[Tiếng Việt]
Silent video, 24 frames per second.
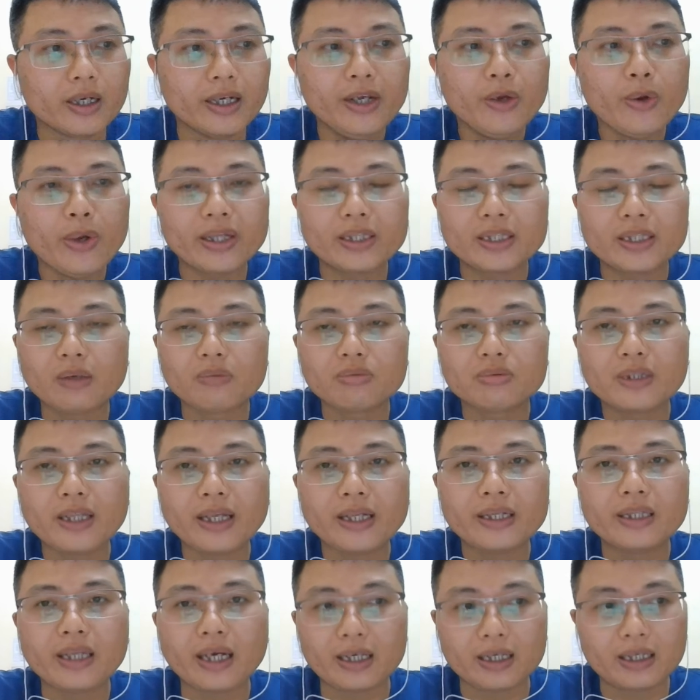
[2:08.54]
Lý Huệ Tông
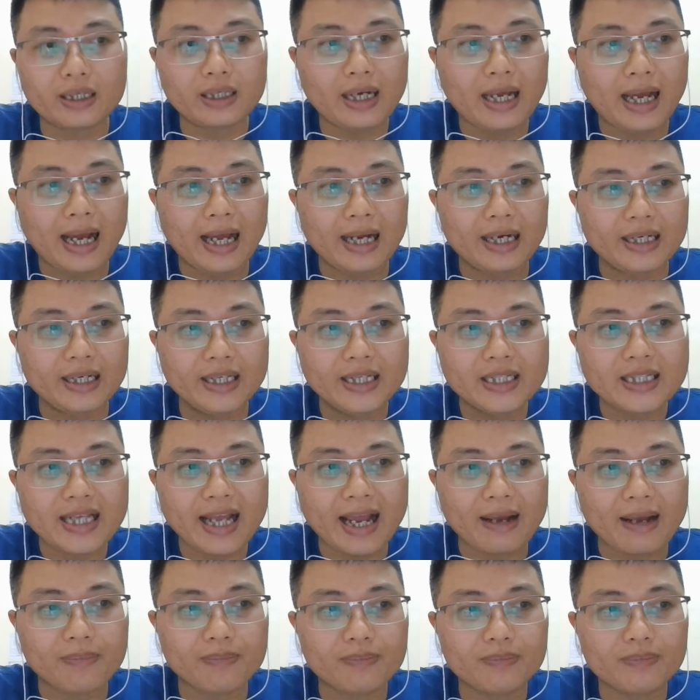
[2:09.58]
tên thật là Lý
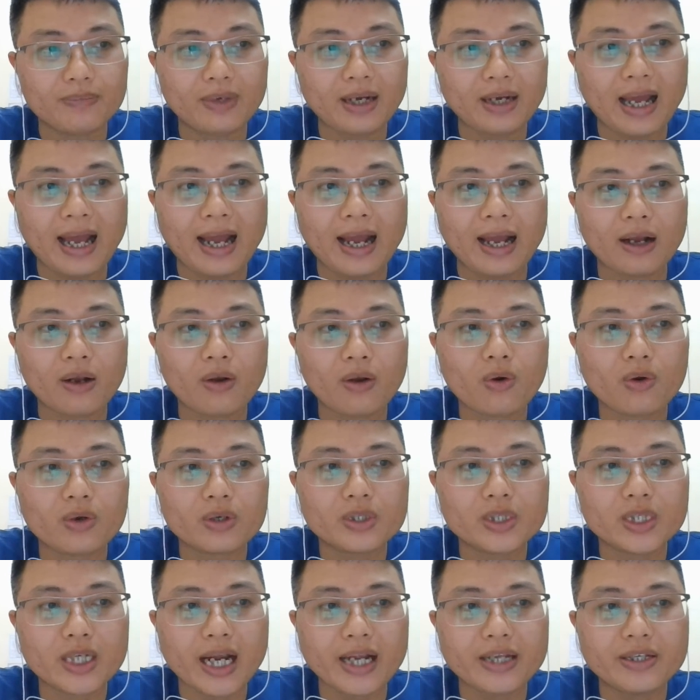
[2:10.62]
Sảm là
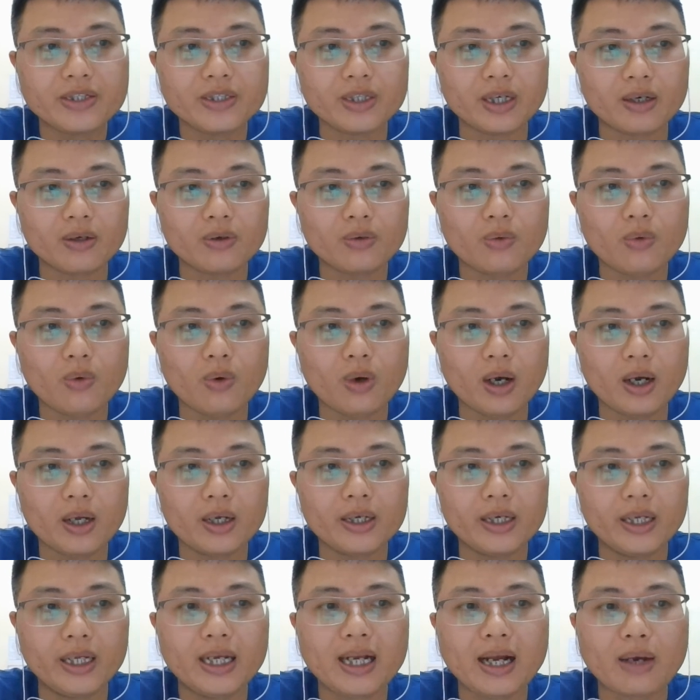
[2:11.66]
con trai trưởng của
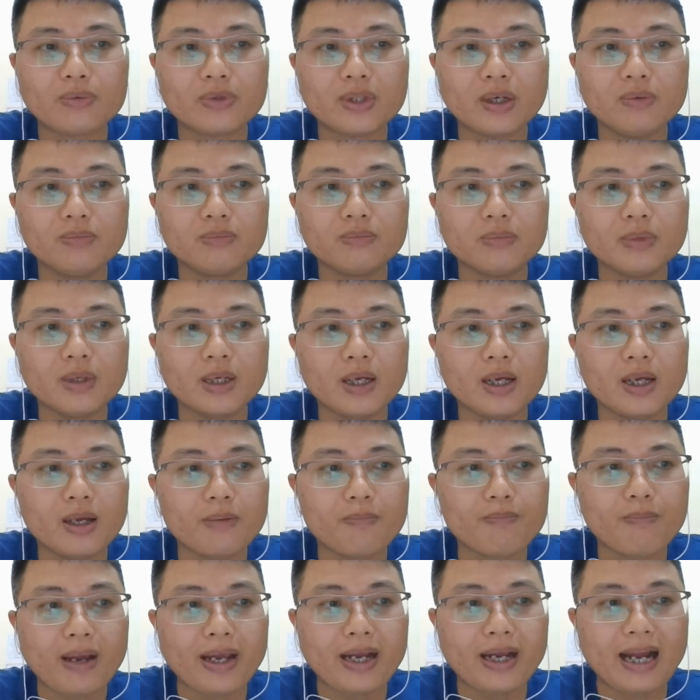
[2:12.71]
Lý Cao Tông
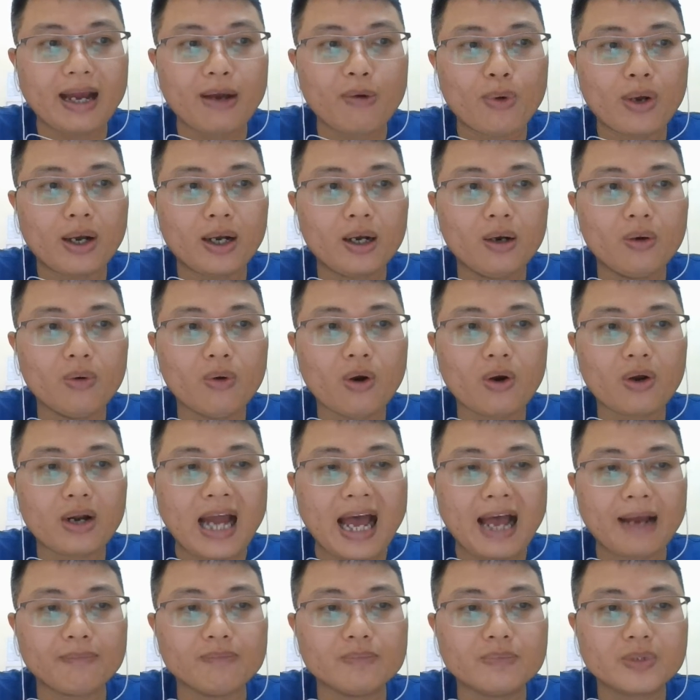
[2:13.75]
mẹ là hoàng hậu họ
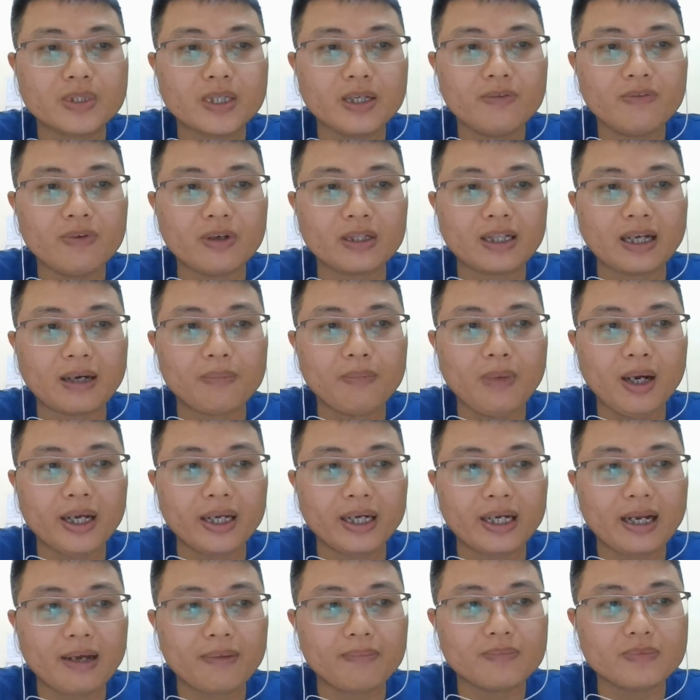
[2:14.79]
Đàm sinh vào tháng
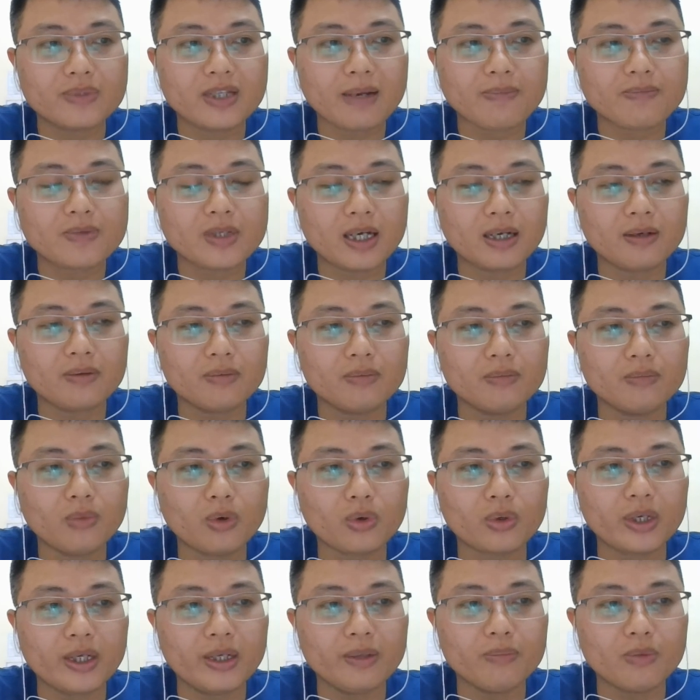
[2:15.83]
7 năm Giáp Dần
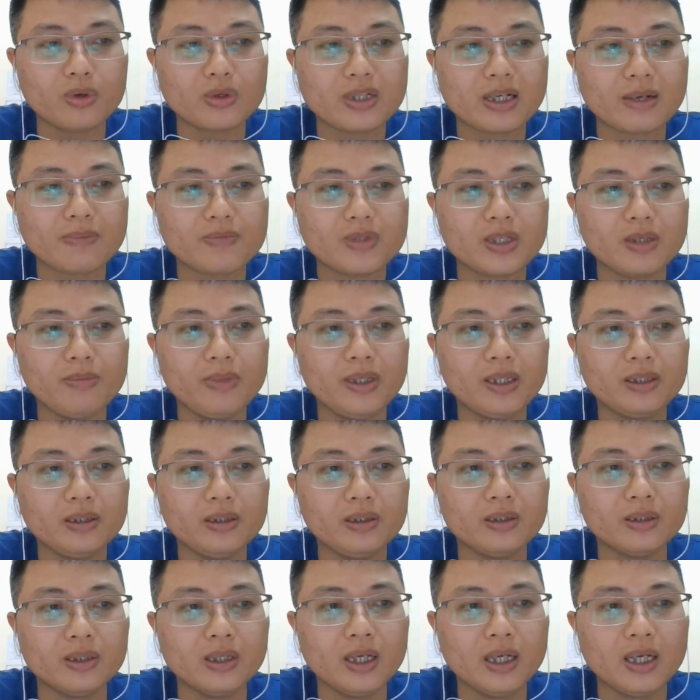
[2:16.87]

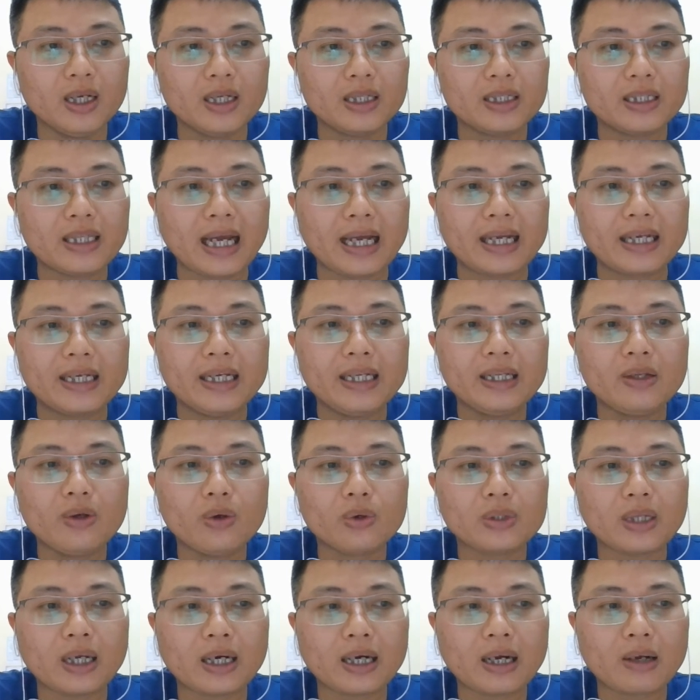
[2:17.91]
1194 tại kinh
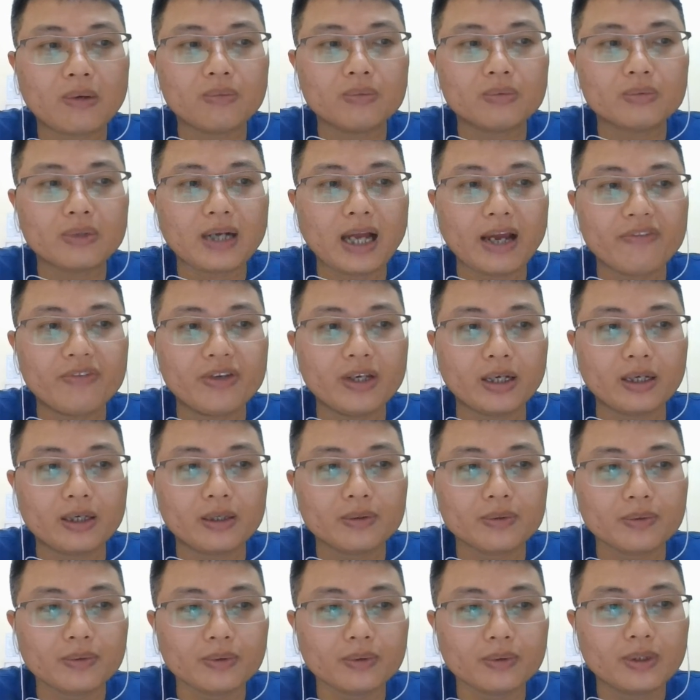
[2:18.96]
đô Thăng Long Đại Việt
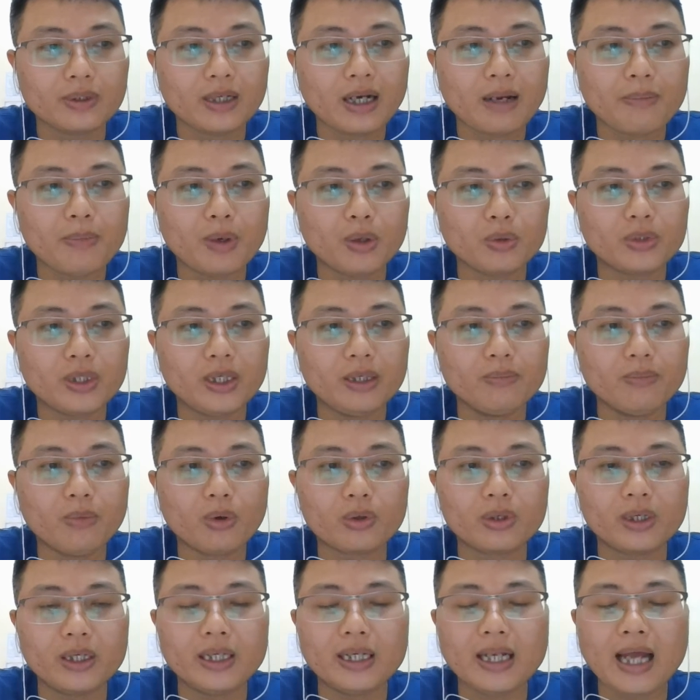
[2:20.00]
năm Mậu Thìn
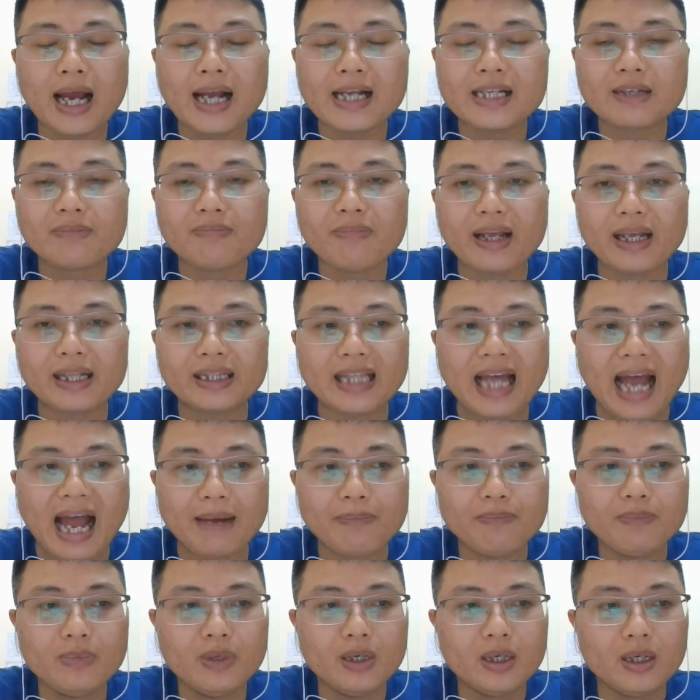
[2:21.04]

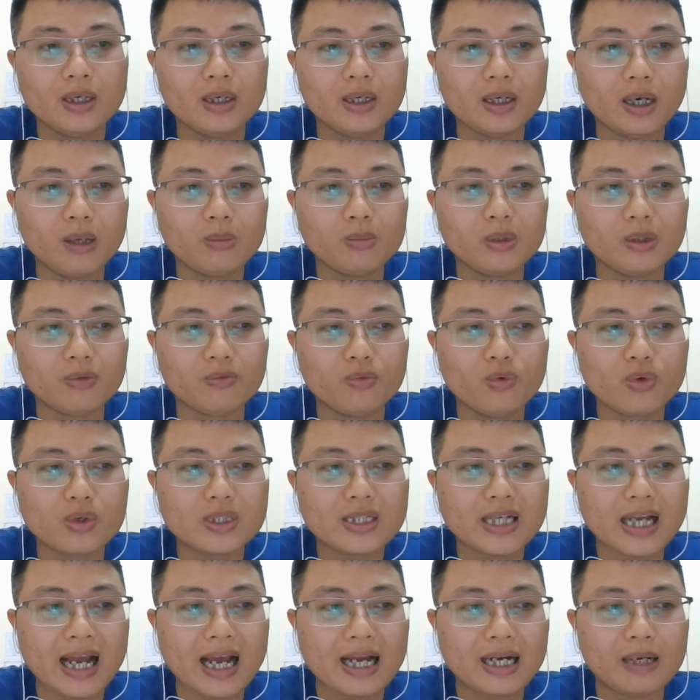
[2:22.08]
1208 ông được
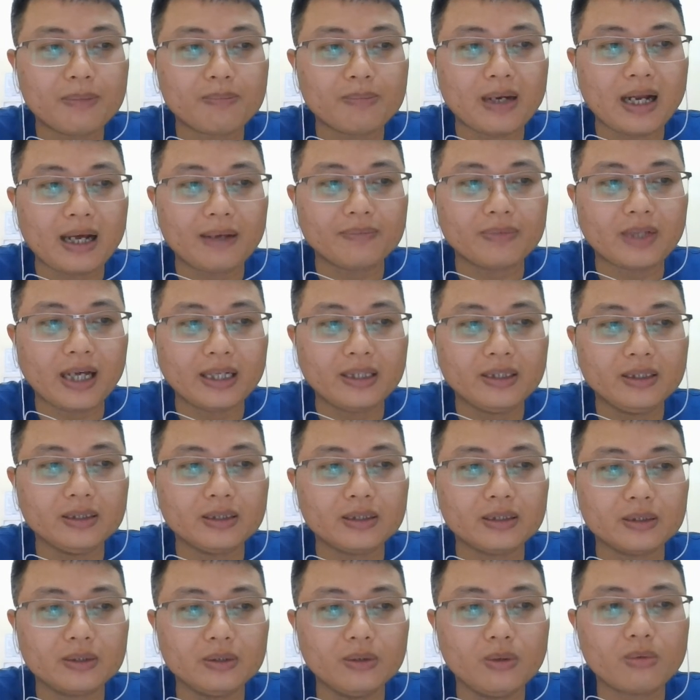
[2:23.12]
vua cha nập làm thái
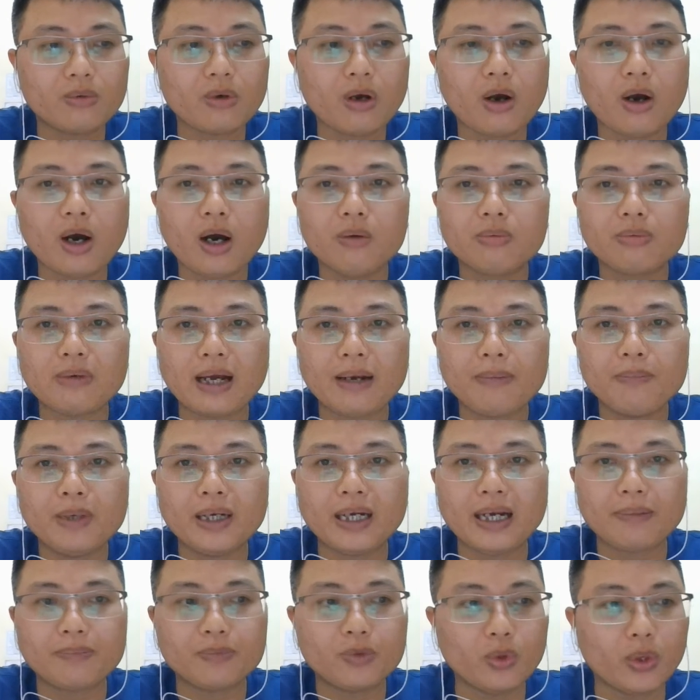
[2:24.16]
tử lúc đó ông đã
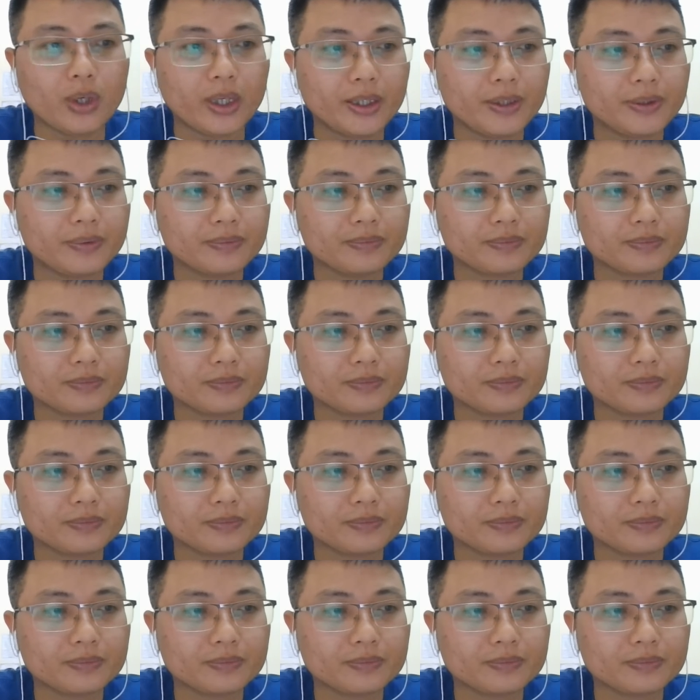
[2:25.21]
15 tuổi